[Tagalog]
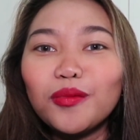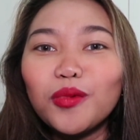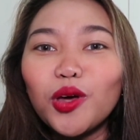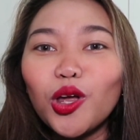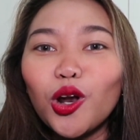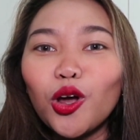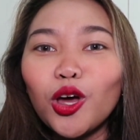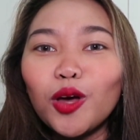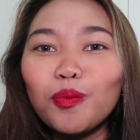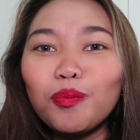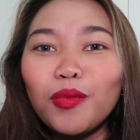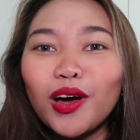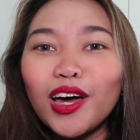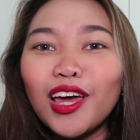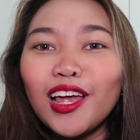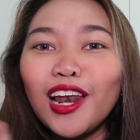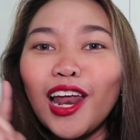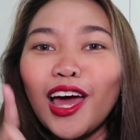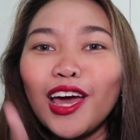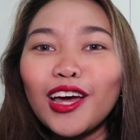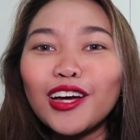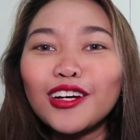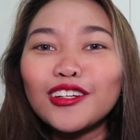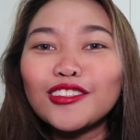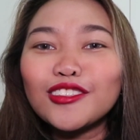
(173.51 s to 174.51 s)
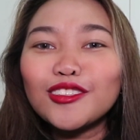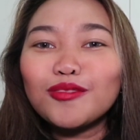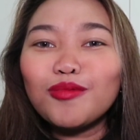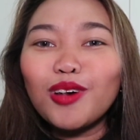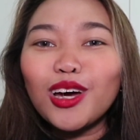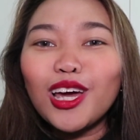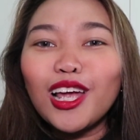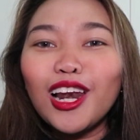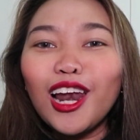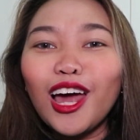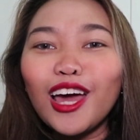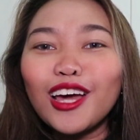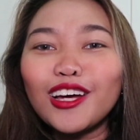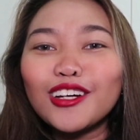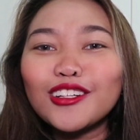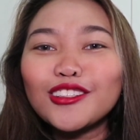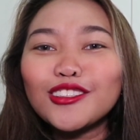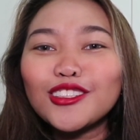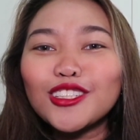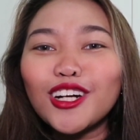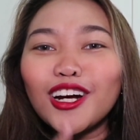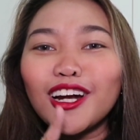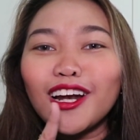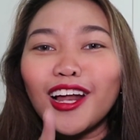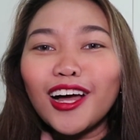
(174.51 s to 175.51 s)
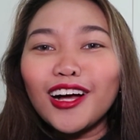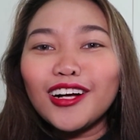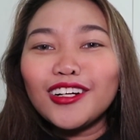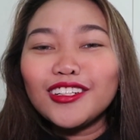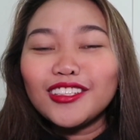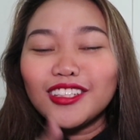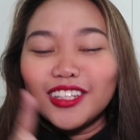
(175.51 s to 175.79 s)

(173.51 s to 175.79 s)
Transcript: Pero paki-like, paki-like, share lang.